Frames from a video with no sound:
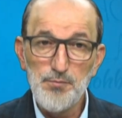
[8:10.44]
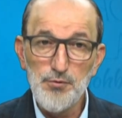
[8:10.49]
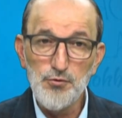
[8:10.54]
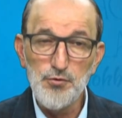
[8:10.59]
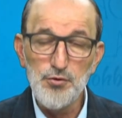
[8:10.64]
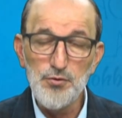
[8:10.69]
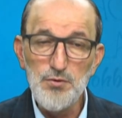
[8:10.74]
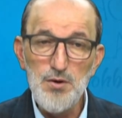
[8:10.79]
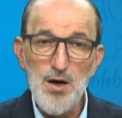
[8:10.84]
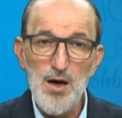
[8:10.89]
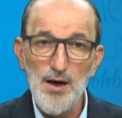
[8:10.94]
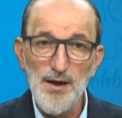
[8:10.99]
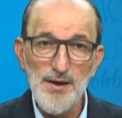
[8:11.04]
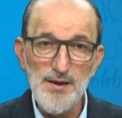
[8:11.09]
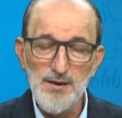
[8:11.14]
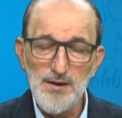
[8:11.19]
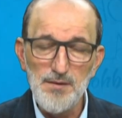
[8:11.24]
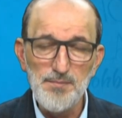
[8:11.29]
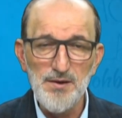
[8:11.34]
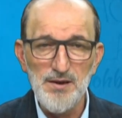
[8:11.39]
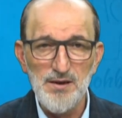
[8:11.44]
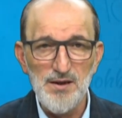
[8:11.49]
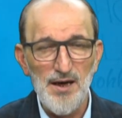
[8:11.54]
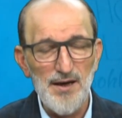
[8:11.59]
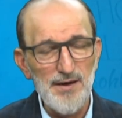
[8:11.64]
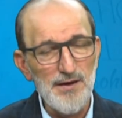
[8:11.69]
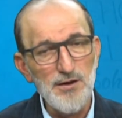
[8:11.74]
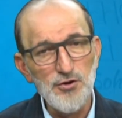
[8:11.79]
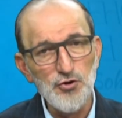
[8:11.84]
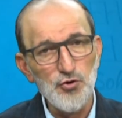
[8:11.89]
bütünü ayrı bir
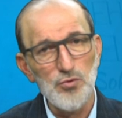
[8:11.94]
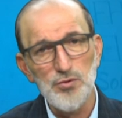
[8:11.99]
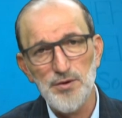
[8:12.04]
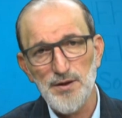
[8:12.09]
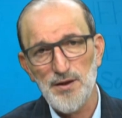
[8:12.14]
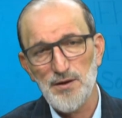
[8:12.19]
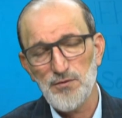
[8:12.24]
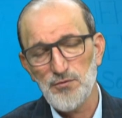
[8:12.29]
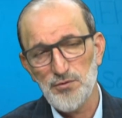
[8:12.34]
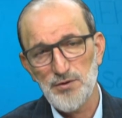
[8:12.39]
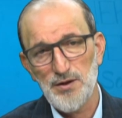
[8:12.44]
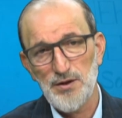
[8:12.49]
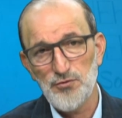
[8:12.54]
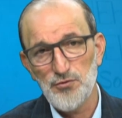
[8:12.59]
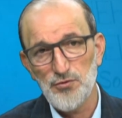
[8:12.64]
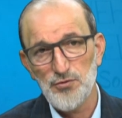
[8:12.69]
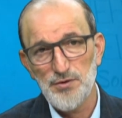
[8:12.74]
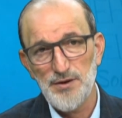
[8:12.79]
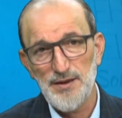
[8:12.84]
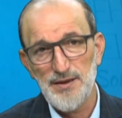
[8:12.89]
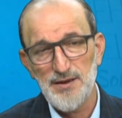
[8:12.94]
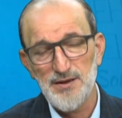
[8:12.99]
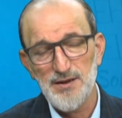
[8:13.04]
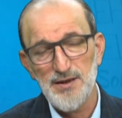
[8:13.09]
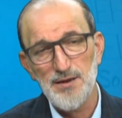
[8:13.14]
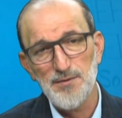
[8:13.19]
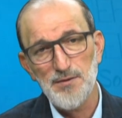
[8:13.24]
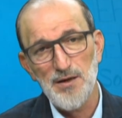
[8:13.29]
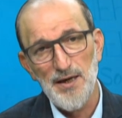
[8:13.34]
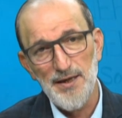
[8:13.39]
telaş olarak ona
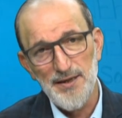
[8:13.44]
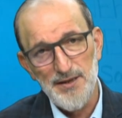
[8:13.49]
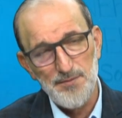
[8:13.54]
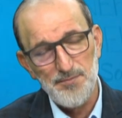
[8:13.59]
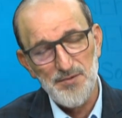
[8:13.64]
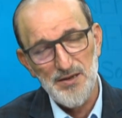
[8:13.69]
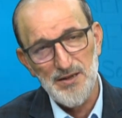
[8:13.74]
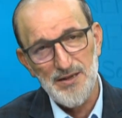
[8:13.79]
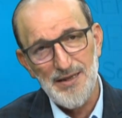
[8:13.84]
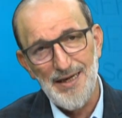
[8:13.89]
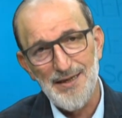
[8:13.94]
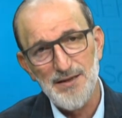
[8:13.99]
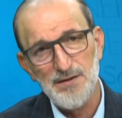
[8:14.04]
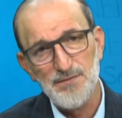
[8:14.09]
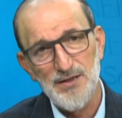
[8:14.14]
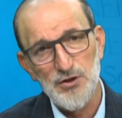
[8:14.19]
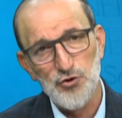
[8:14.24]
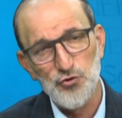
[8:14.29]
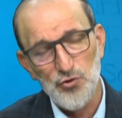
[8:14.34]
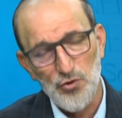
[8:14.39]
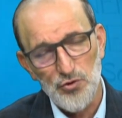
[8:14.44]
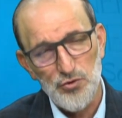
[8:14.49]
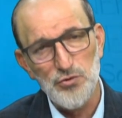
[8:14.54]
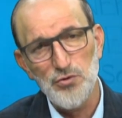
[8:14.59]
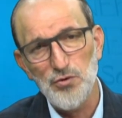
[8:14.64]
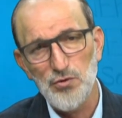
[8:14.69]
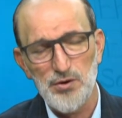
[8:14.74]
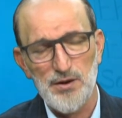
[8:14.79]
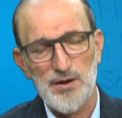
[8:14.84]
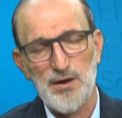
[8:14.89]
yüklenecek, ayrı bir dert ve
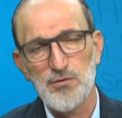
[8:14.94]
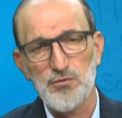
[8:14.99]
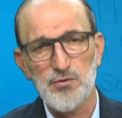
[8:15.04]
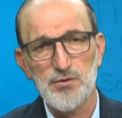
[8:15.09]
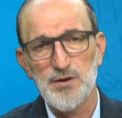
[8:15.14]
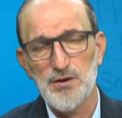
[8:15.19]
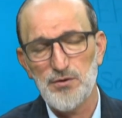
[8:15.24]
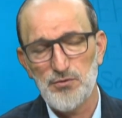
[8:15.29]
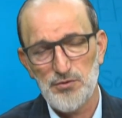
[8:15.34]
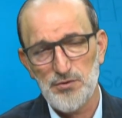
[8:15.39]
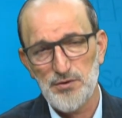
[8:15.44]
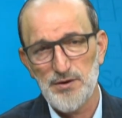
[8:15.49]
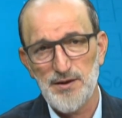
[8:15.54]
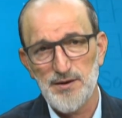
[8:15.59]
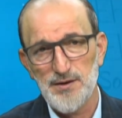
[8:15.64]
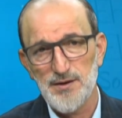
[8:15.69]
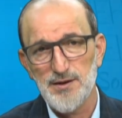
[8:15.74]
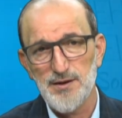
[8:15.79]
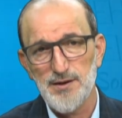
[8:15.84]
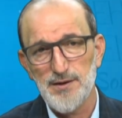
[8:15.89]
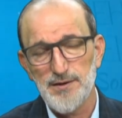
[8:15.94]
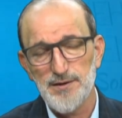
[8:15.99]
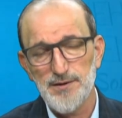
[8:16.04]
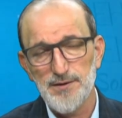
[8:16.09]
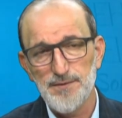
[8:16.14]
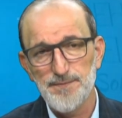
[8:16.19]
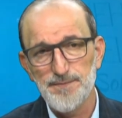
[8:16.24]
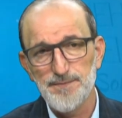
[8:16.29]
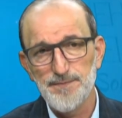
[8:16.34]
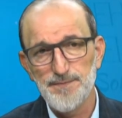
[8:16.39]
sorun olarak ona yüklenecek.
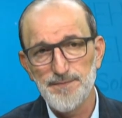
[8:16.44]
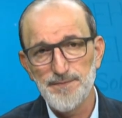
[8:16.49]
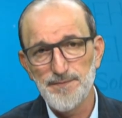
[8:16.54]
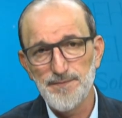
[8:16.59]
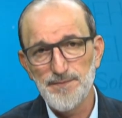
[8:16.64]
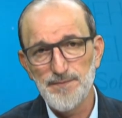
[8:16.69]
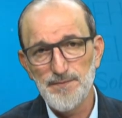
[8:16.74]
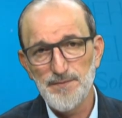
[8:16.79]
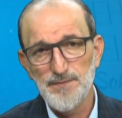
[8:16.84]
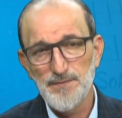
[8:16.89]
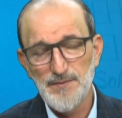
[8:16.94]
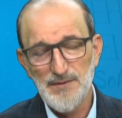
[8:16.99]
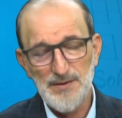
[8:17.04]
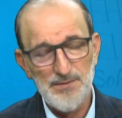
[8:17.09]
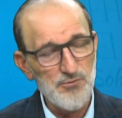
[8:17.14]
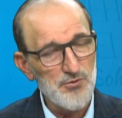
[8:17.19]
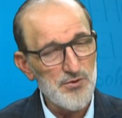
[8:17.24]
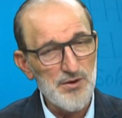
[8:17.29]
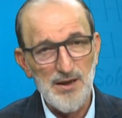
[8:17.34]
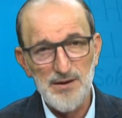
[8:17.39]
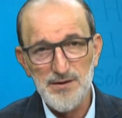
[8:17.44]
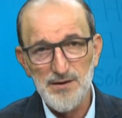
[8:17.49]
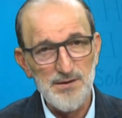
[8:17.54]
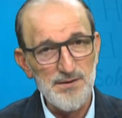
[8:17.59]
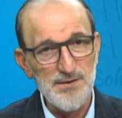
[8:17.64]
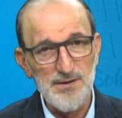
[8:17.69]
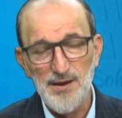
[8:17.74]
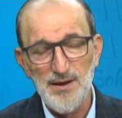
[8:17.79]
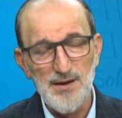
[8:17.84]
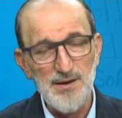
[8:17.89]
Bunun
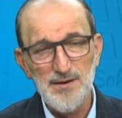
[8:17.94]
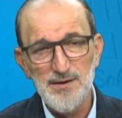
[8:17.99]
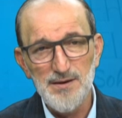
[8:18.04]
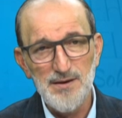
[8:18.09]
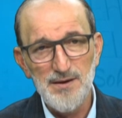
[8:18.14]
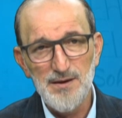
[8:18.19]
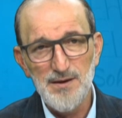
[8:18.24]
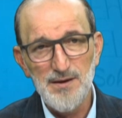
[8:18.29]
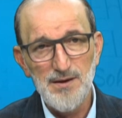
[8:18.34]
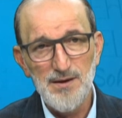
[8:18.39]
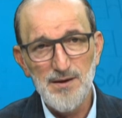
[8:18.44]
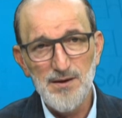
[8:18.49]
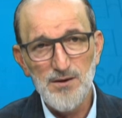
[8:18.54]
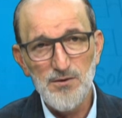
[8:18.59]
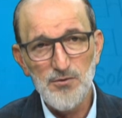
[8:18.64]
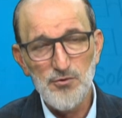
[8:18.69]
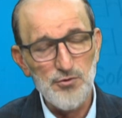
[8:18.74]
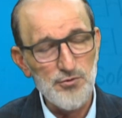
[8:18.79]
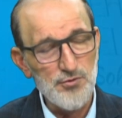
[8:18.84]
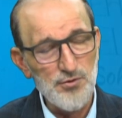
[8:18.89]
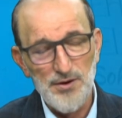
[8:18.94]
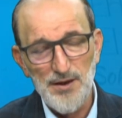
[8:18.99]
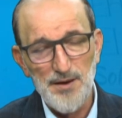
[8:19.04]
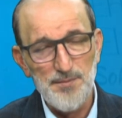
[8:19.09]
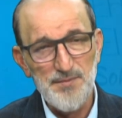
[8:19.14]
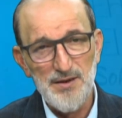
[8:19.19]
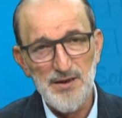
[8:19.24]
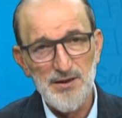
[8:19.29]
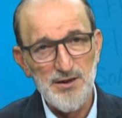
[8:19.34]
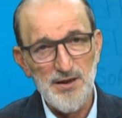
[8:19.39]
altında
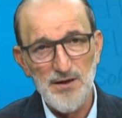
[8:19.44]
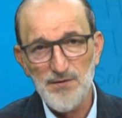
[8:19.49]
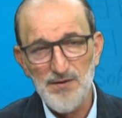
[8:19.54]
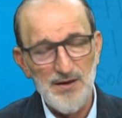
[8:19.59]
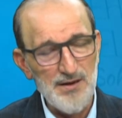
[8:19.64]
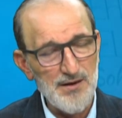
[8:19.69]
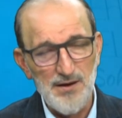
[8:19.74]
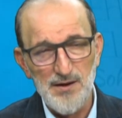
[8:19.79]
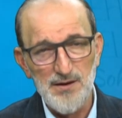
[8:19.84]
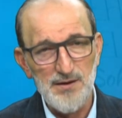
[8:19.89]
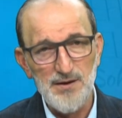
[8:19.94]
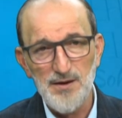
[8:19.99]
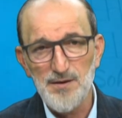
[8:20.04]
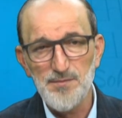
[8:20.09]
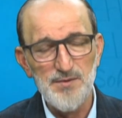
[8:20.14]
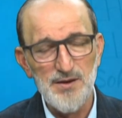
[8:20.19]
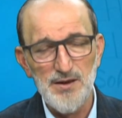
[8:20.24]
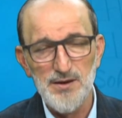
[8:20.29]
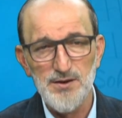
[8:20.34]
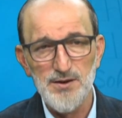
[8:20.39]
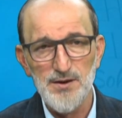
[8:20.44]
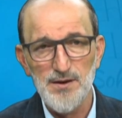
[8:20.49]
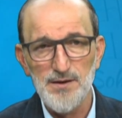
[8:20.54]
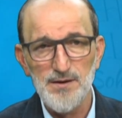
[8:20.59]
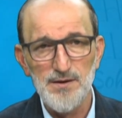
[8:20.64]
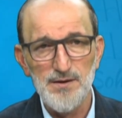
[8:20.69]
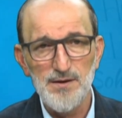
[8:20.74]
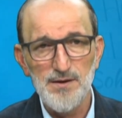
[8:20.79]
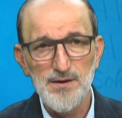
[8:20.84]
kurtulamayacak ve kalkamayacak.